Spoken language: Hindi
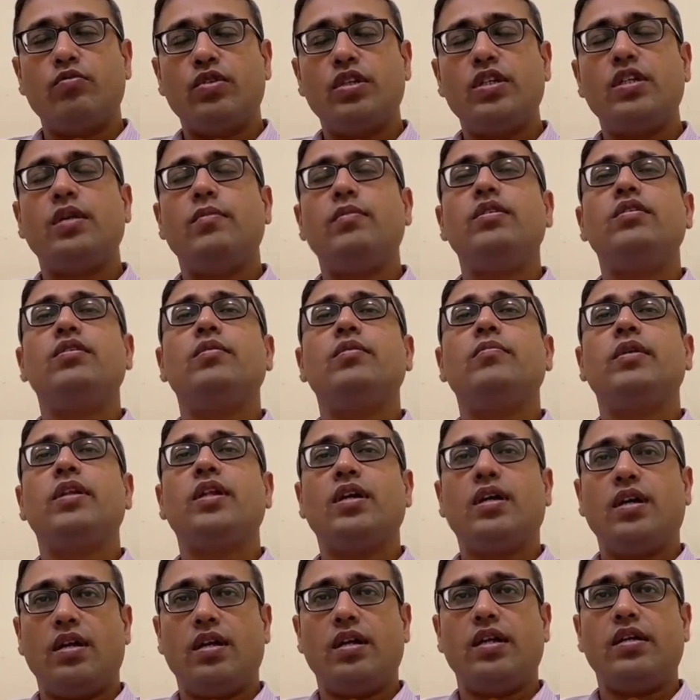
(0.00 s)
उसकी ज़मीन से
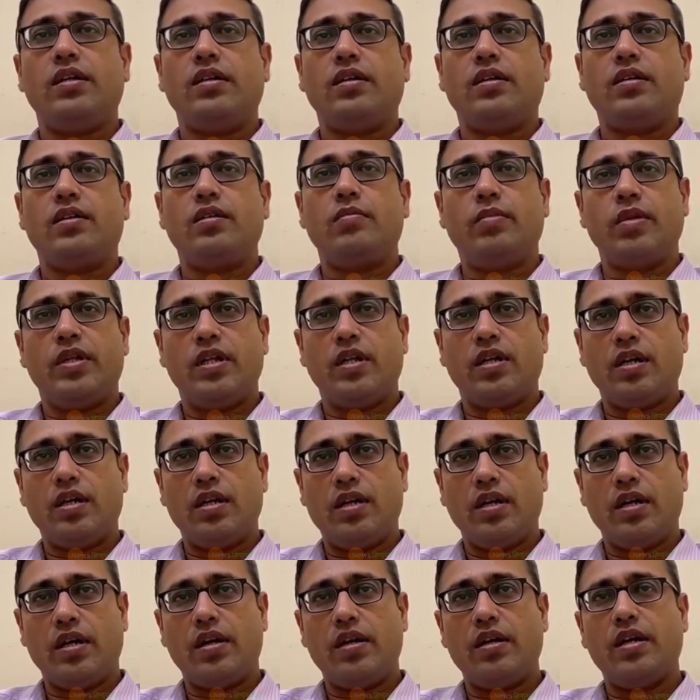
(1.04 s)
बेदखल नहीं करते
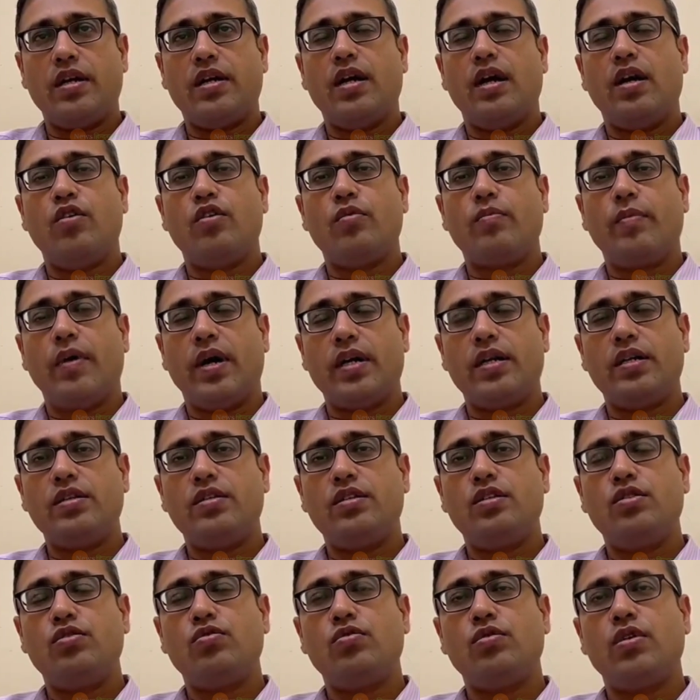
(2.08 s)
बेदखल करने का और
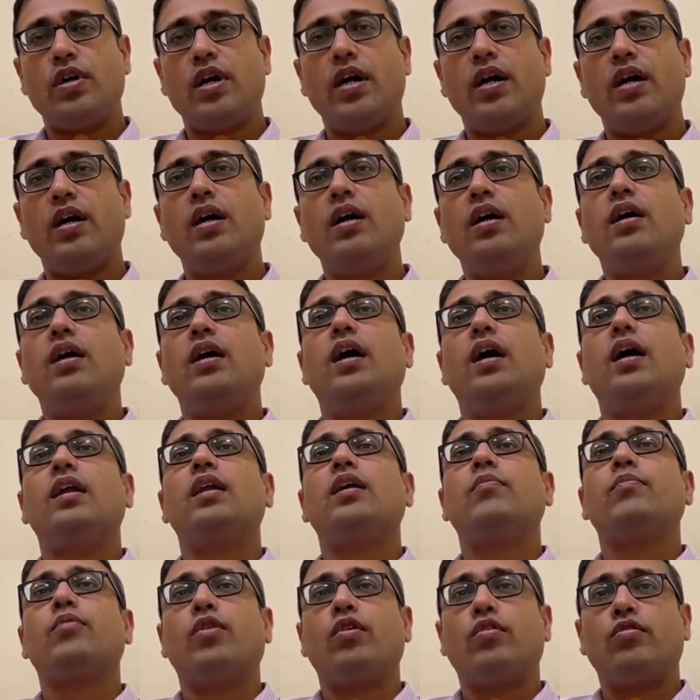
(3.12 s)
बाकी चीज़ों का
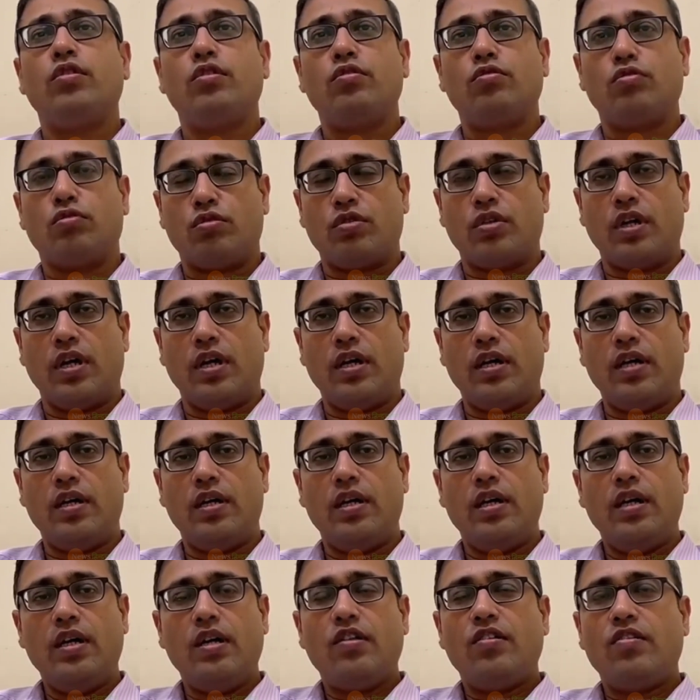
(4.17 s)
अलग प्रोसेस होता
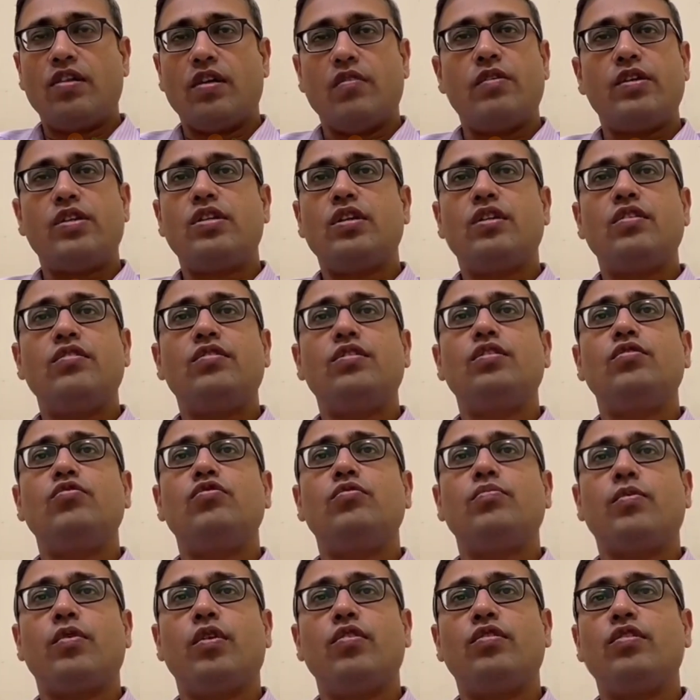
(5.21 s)
है सर्वेक्षण से
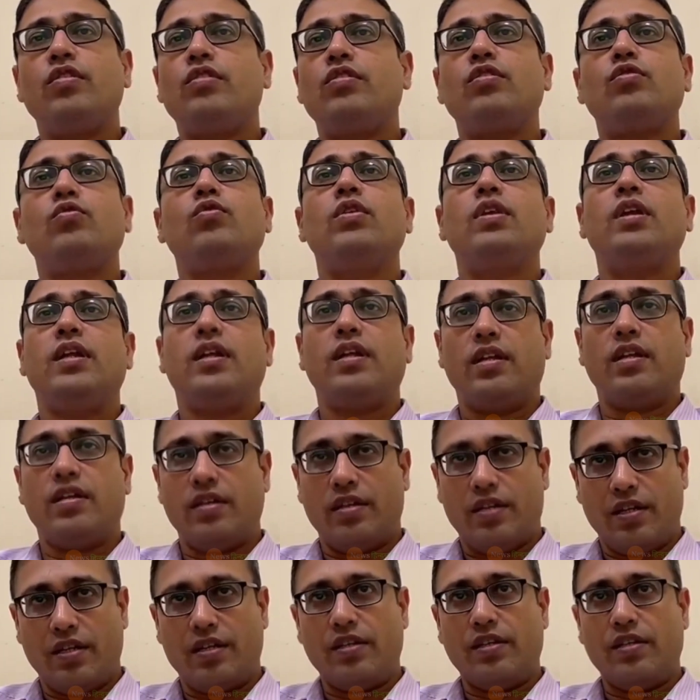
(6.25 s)
उस प्रोसेस से कोई लेना
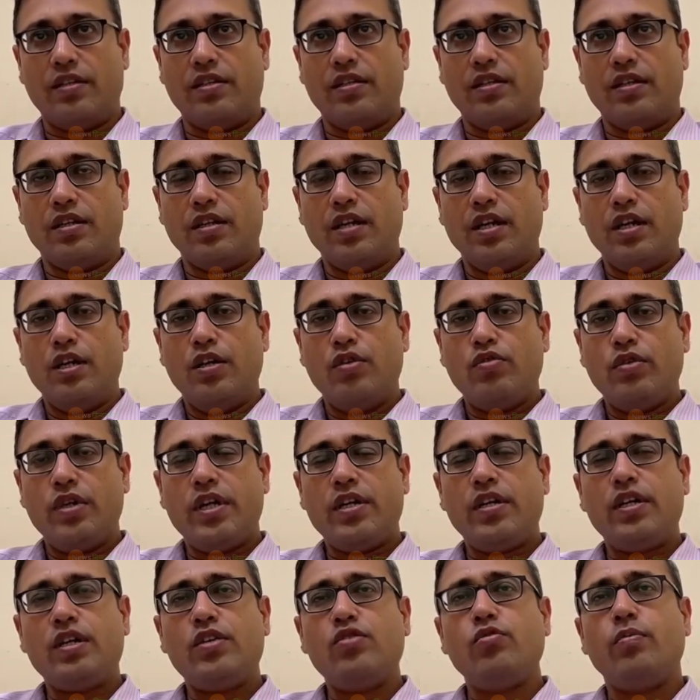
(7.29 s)
देना नहीं है
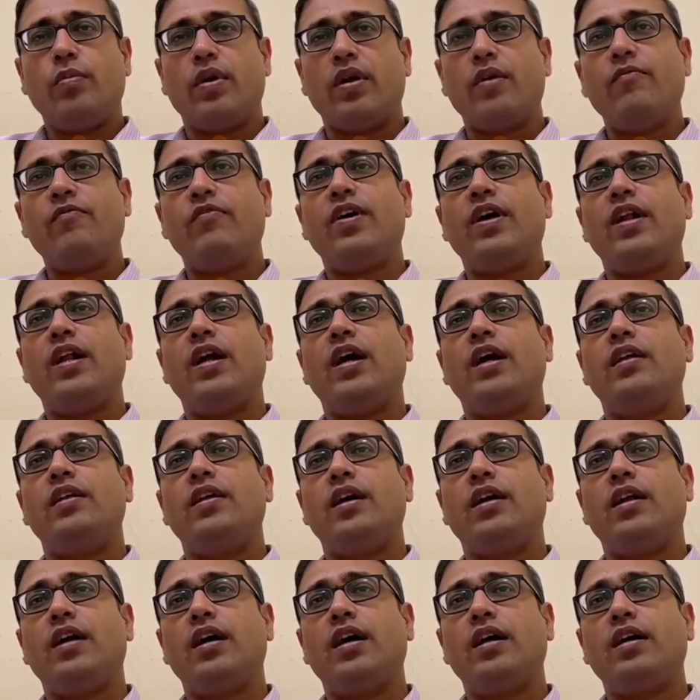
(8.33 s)
तो एक ये जो भ्रम
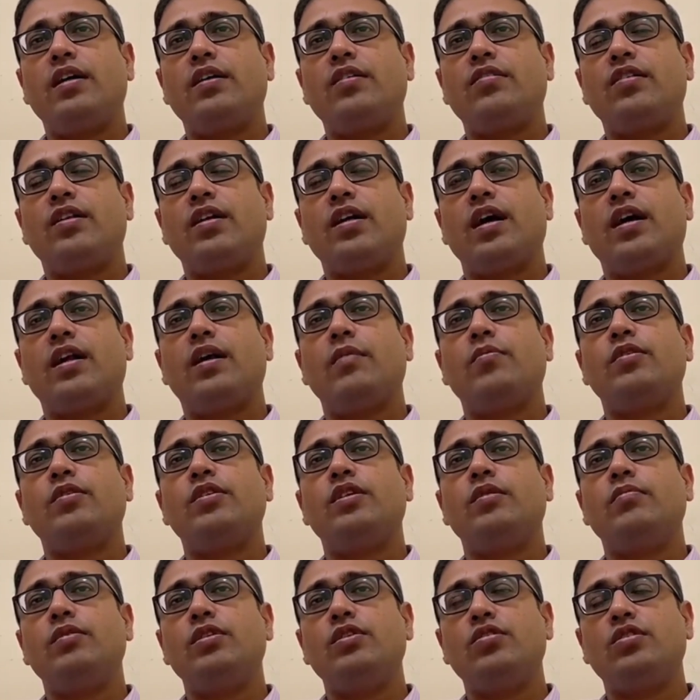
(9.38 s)
फैलाया जा रहा है कि सरकार
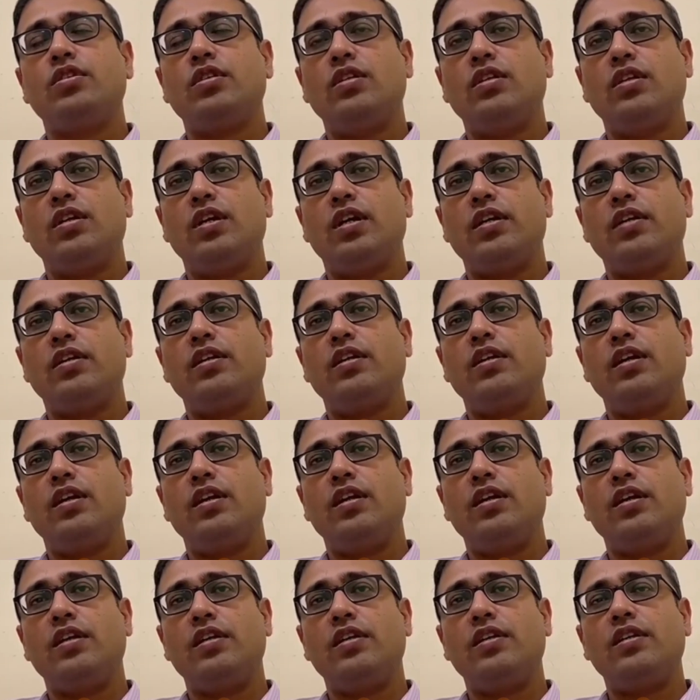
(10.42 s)
आपकी ज़मीन छीन लेगी
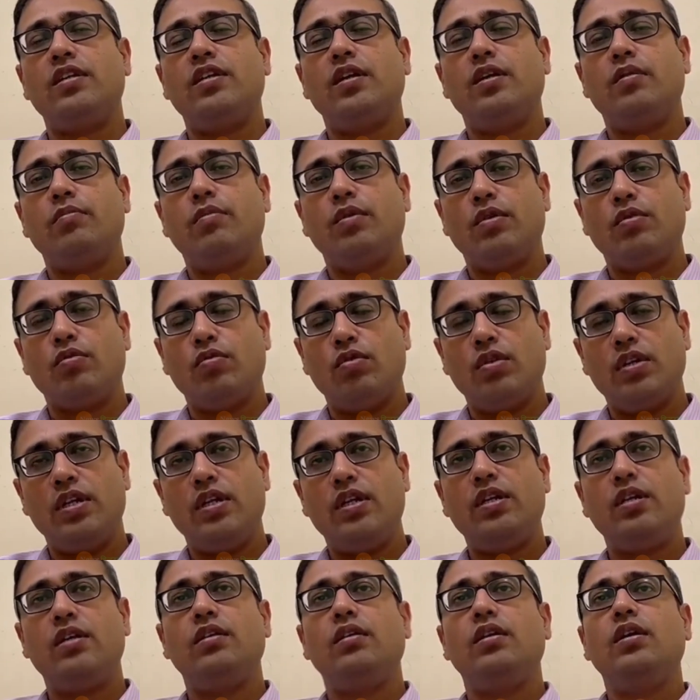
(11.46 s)
ले लेगी ये बिल्कुल
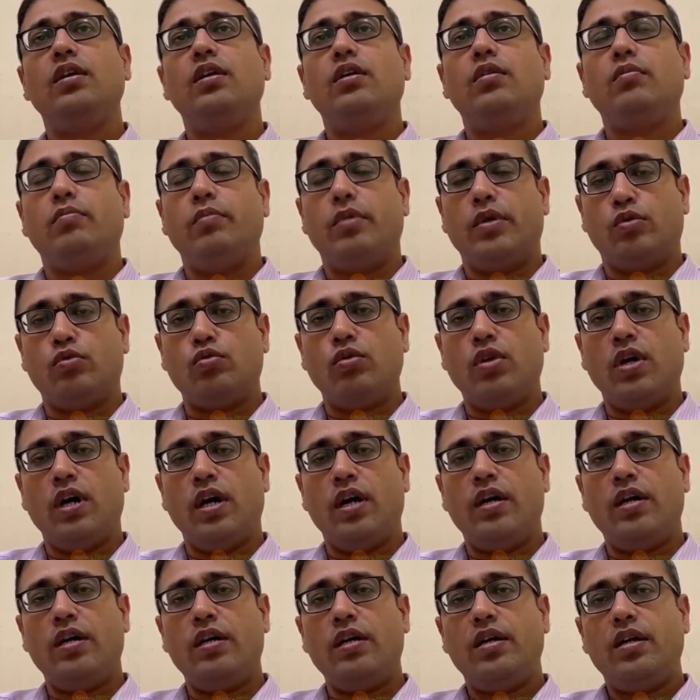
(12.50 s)
ही
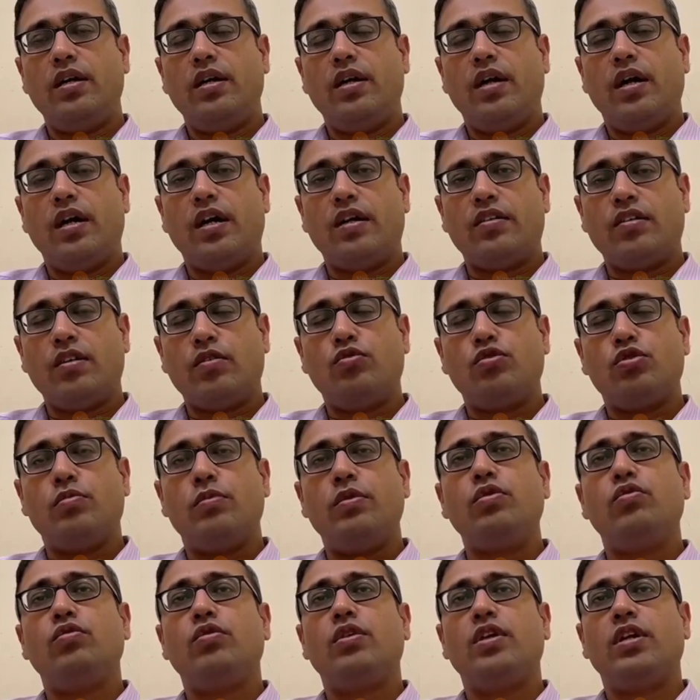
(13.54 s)
बेतुका है ऐसा
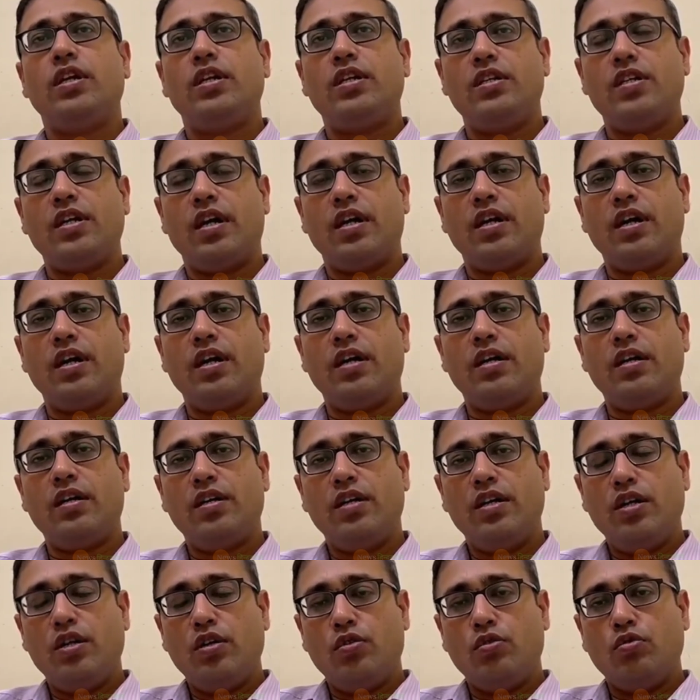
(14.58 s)
कुछ भी होने नहीं जा रहा
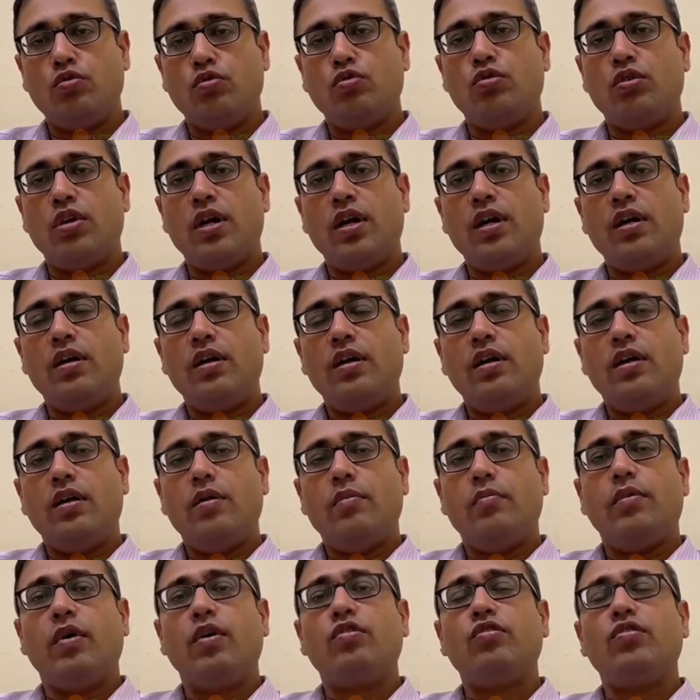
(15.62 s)
है दूसरा
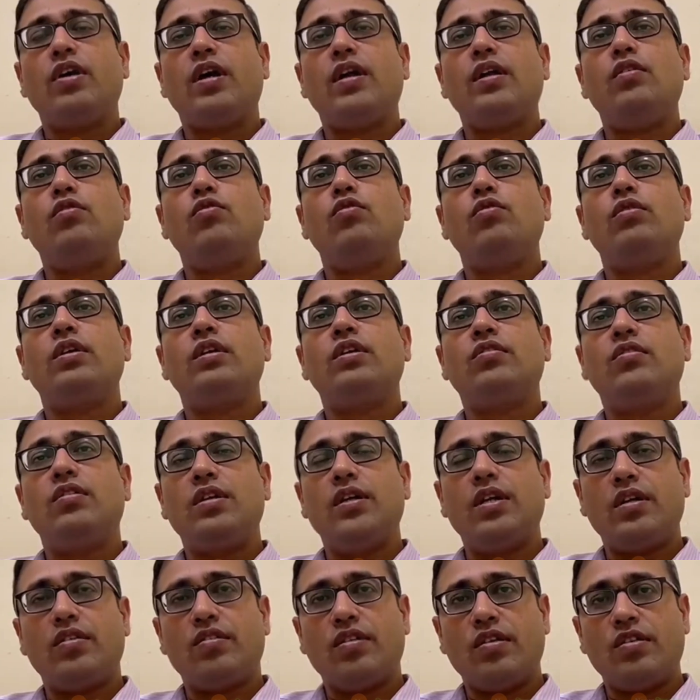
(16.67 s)
बहुत सारे लोग
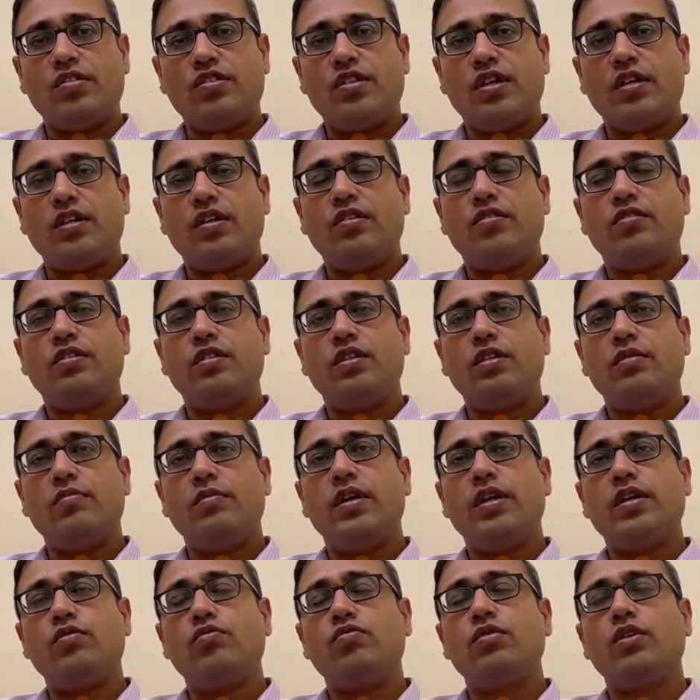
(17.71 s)
इसलिए संशय की स्थिति
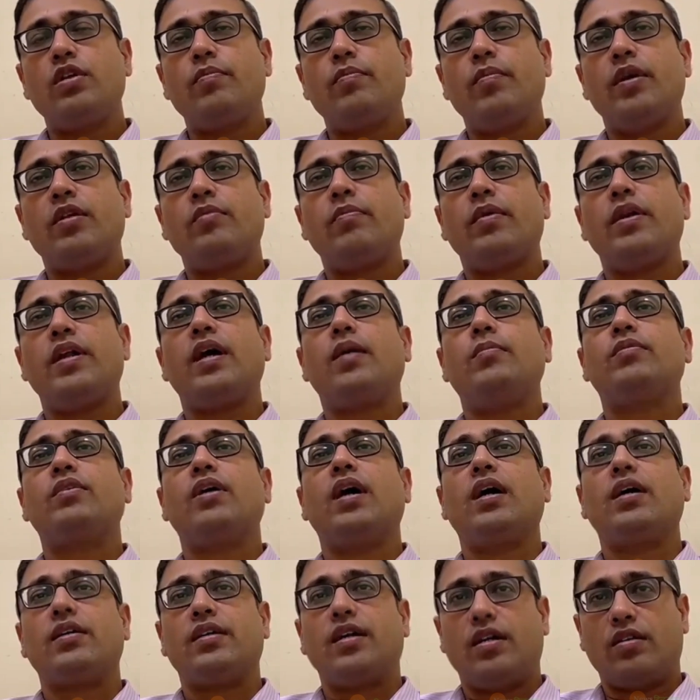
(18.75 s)
में हैं कि उनके पास
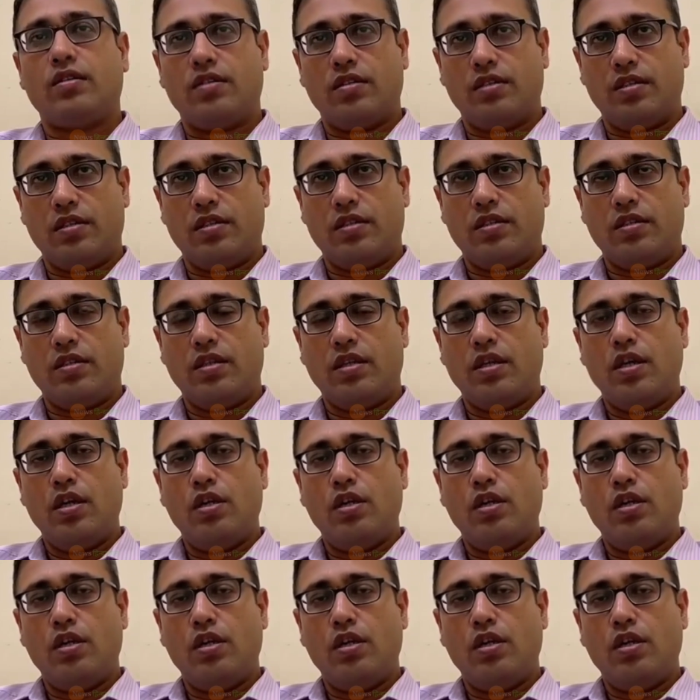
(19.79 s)
पर्याप्त कागजात नहीं है